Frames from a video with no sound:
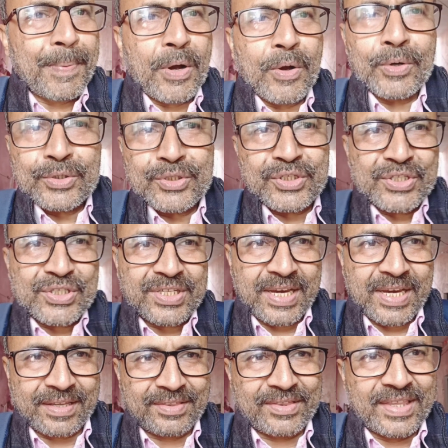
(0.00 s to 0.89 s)
पहुंच
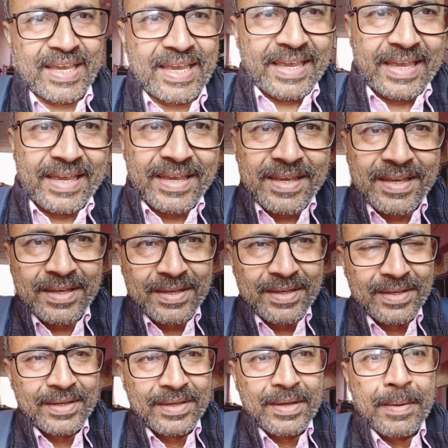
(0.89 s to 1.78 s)
सकते
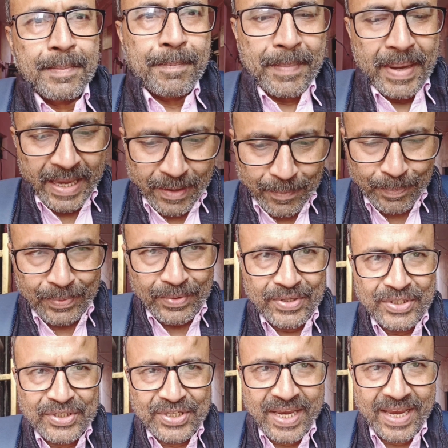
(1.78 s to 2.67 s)
हैं
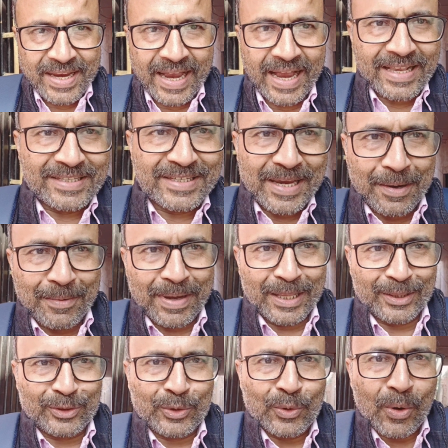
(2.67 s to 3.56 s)
मैनपुरी से
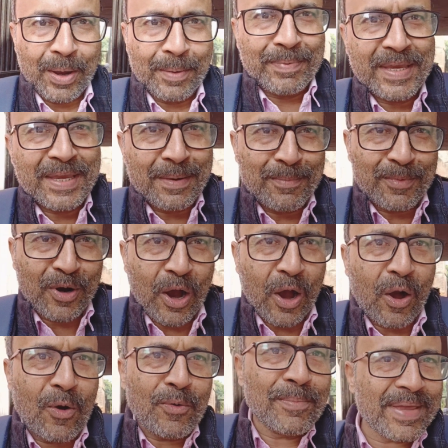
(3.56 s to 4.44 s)
गाजियाबाद तो अभी हम
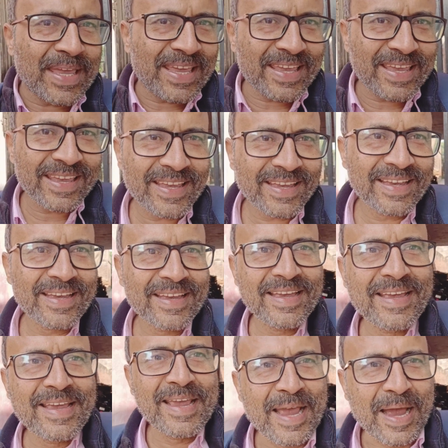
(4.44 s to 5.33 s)
गांव में हैं
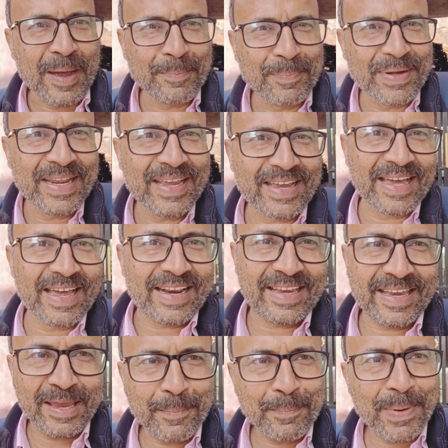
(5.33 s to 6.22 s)
अपने
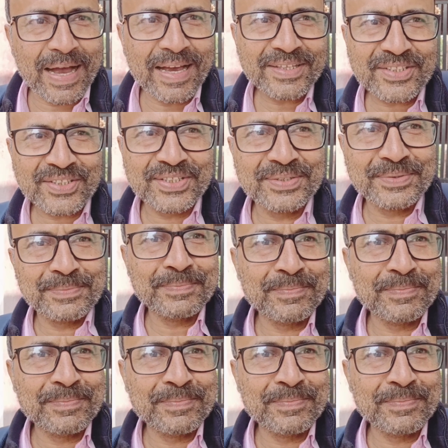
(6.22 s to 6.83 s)
घर के पास